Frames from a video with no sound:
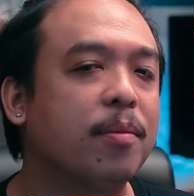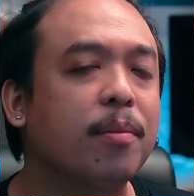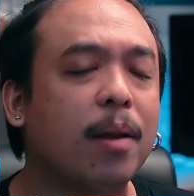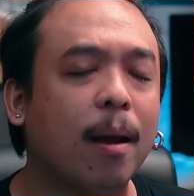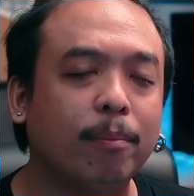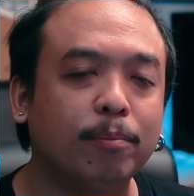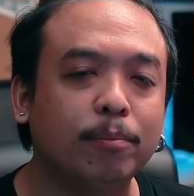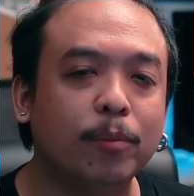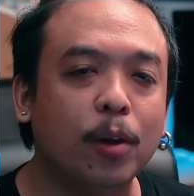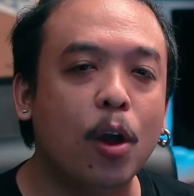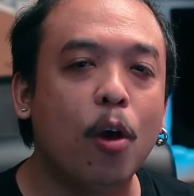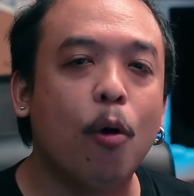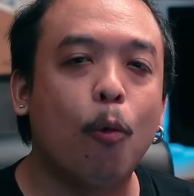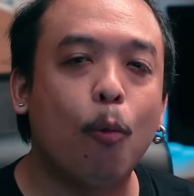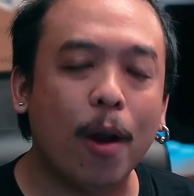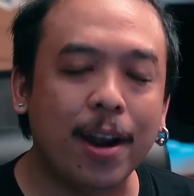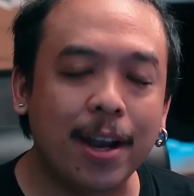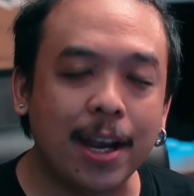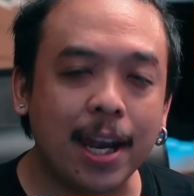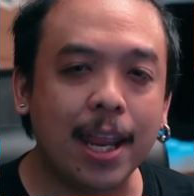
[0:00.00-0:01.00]
สำหรับ
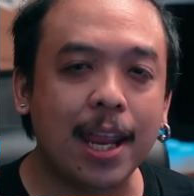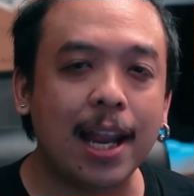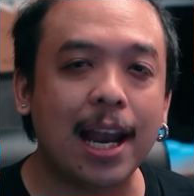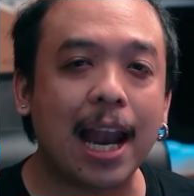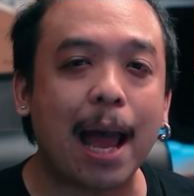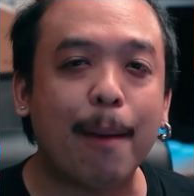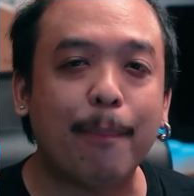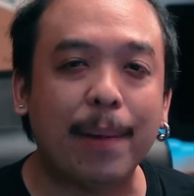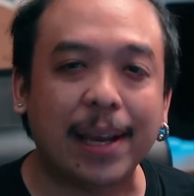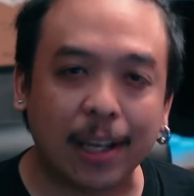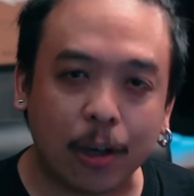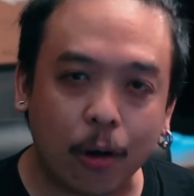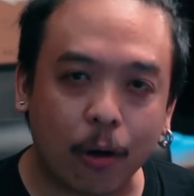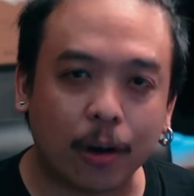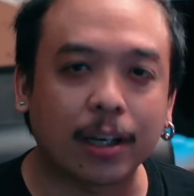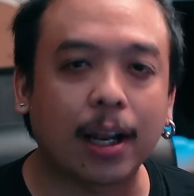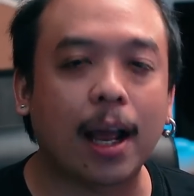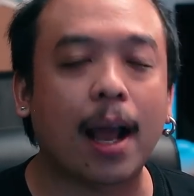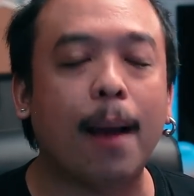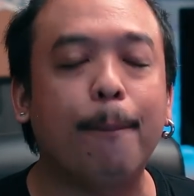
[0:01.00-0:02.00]
วันนี้ลาไปก่อน
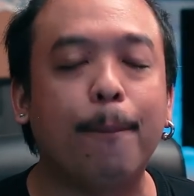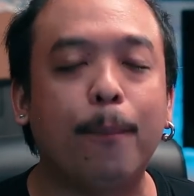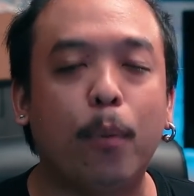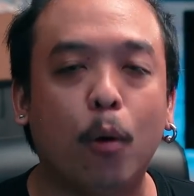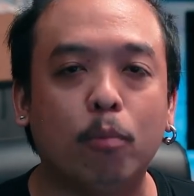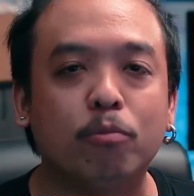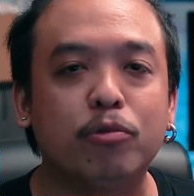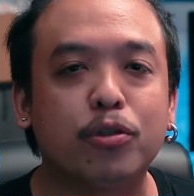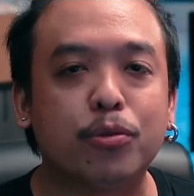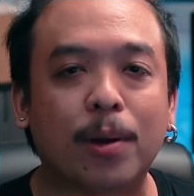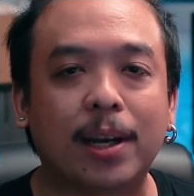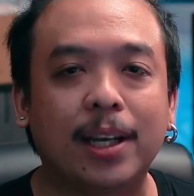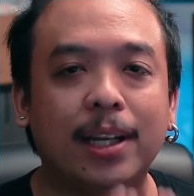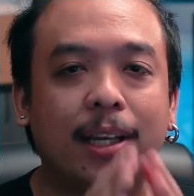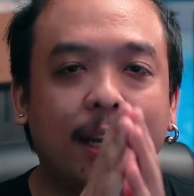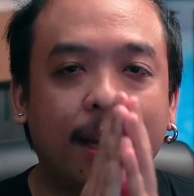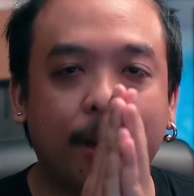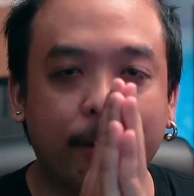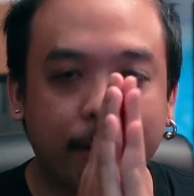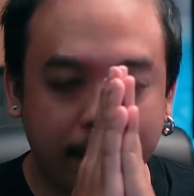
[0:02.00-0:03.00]
ครับผมสวัสดี
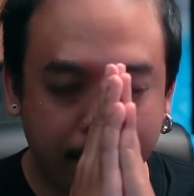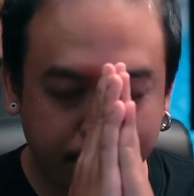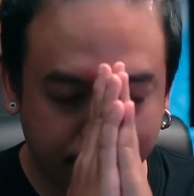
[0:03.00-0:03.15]
ครั